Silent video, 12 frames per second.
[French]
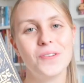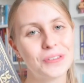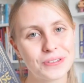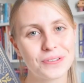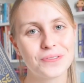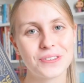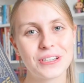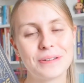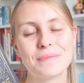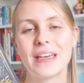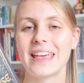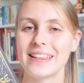Le second
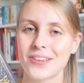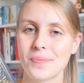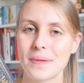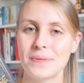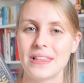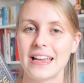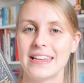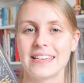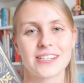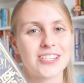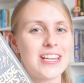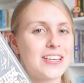tome est dans ma pile à
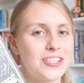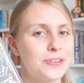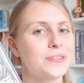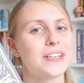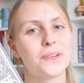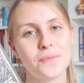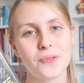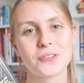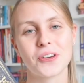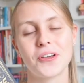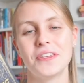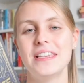lire, je l'ai acheté au salon de Montreuil,